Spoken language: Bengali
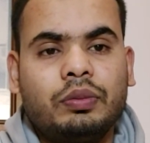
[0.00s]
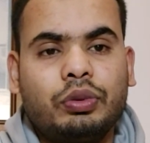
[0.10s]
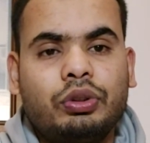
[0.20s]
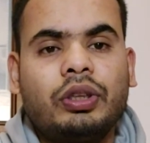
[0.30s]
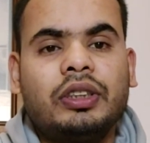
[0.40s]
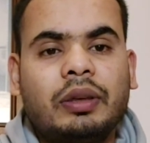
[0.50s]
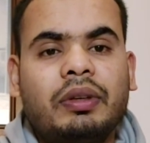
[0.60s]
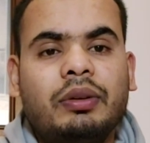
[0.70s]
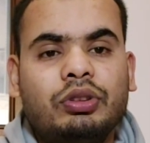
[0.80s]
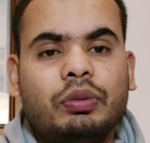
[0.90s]
পর্তুগালে
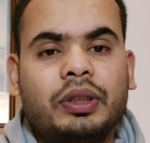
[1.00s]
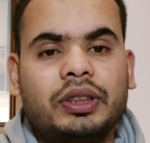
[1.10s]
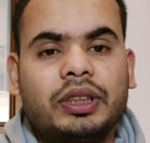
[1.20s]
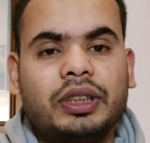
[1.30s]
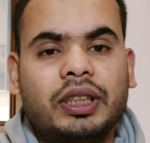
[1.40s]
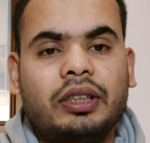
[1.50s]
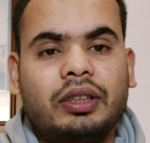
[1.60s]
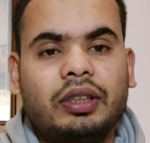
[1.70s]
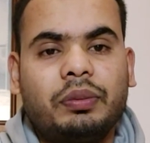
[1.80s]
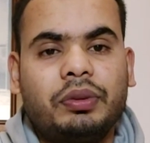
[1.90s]
লেভেলেও জব আছে এটা একটা
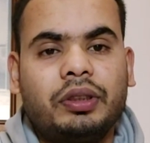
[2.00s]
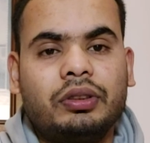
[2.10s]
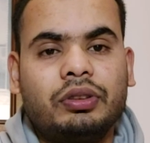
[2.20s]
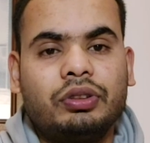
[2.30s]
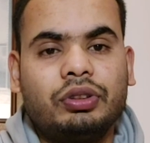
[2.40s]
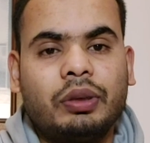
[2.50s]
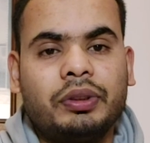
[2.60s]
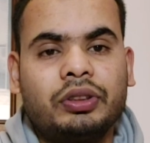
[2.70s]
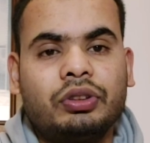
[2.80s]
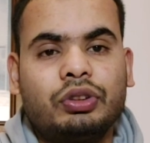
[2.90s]
আপনার জন্য
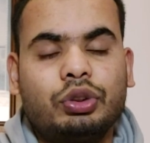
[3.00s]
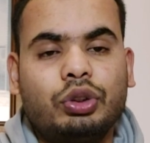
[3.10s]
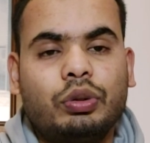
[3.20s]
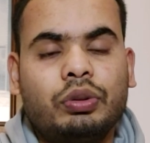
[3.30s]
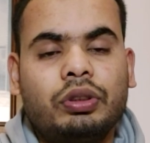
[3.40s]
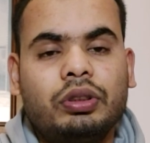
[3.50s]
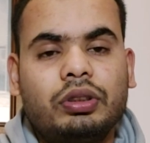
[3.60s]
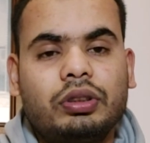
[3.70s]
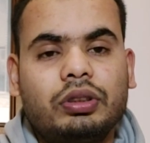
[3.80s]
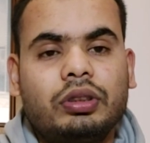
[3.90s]
আমাদের জন্য সুখবর
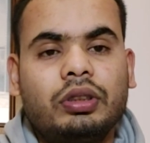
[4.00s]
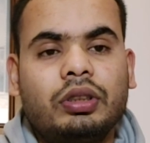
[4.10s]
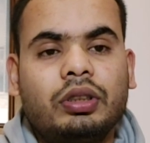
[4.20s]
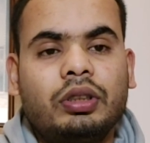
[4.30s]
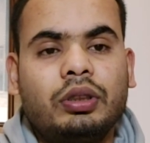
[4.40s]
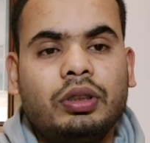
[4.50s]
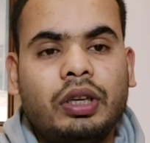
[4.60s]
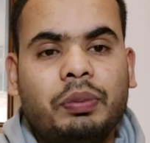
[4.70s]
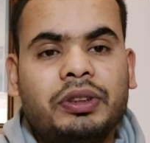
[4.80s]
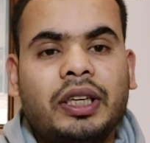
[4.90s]

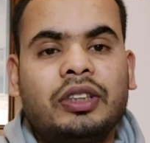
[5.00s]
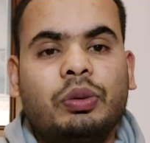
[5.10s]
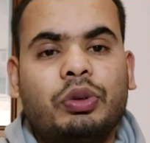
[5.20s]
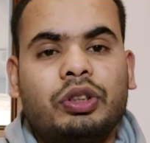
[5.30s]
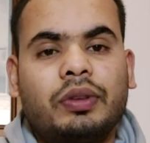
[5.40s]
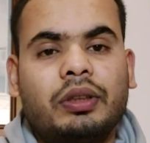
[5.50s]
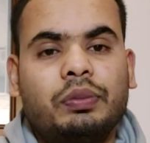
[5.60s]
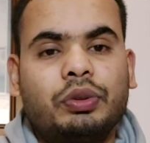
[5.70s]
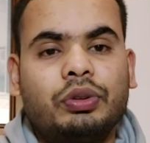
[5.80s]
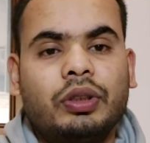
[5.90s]
আপনি চাইলে জব করতে পারেন
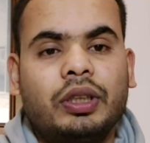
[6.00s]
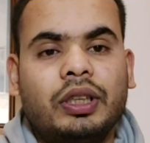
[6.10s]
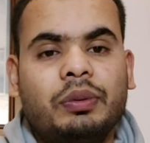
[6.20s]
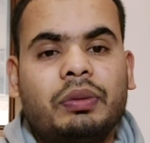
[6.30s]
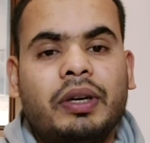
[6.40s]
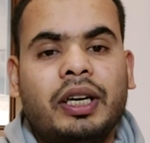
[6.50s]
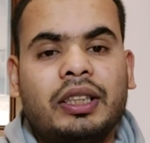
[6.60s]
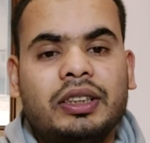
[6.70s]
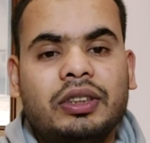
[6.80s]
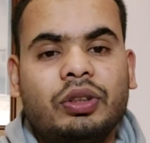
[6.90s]
পর্তুগালে এবং
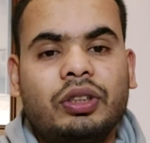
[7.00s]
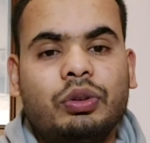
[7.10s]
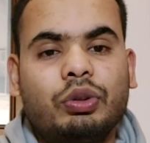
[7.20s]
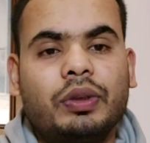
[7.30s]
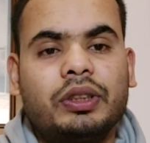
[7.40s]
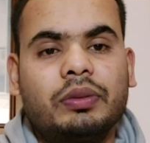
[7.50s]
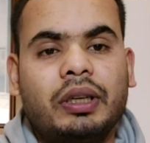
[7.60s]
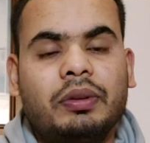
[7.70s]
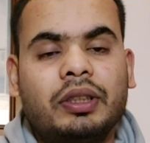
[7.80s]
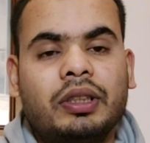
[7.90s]
বাংলাদেশে অনেক গ্রুপ আছে ভাই
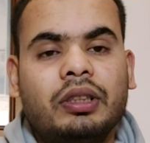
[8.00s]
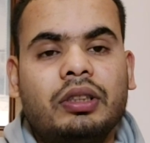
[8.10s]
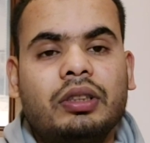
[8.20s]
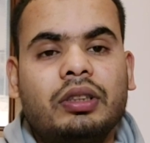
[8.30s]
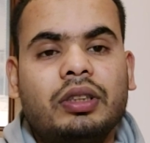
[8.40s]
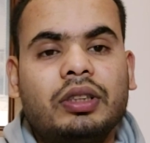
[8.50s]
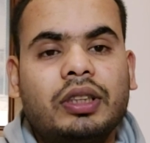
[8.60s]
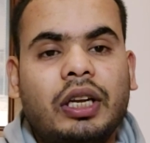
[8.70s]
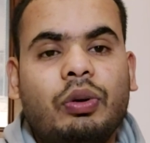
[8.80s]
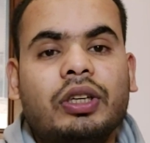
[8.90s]
ব্রাদার
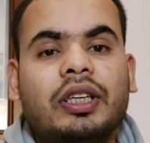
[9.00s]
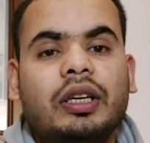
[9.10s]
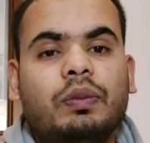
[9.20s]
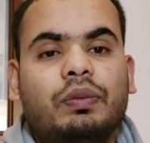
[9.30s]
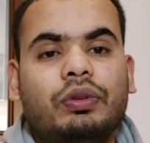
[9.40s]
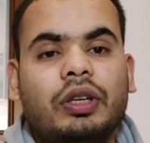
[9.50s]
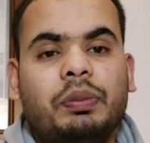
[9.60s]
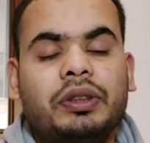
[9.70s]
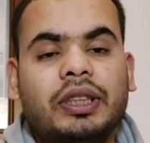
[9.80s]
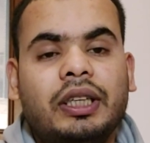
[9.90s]
তারা অনেক হেল্পফুল
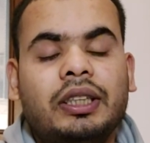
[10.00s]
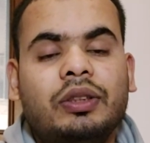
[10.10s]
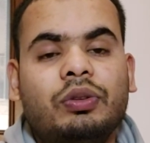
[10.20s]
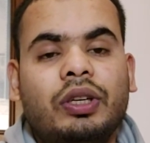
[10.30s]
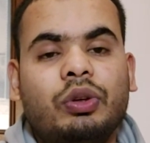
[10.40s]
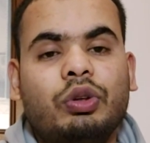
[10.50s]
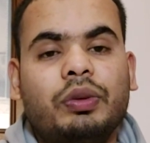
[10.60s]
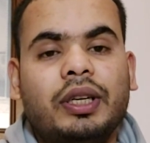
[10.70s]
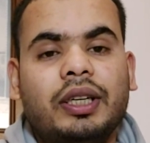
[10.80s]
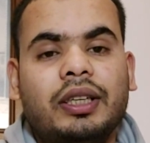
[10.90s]
আপনি চাইলেই কোনো একটা গ্রুপে
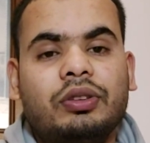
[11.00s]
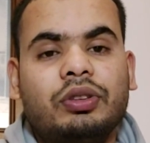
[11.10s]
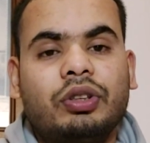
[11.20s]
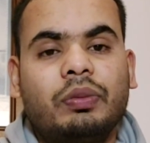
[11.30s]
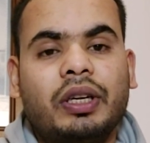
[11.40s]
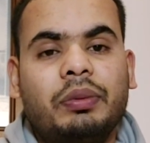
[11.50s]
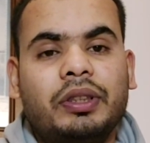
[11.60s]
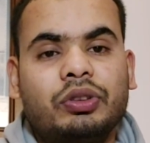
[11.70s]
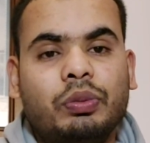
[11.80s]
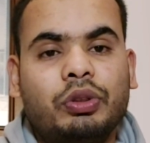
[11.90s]
লেখলে যদি হয় ভাই আমার একটা
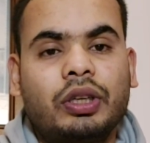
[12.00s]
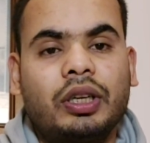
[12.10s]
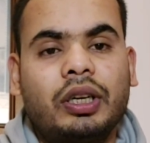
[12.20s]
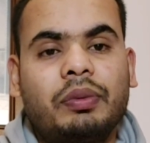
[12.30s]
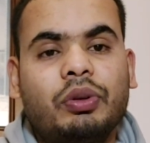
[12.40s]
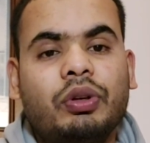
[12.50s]
জব দরকার আপনি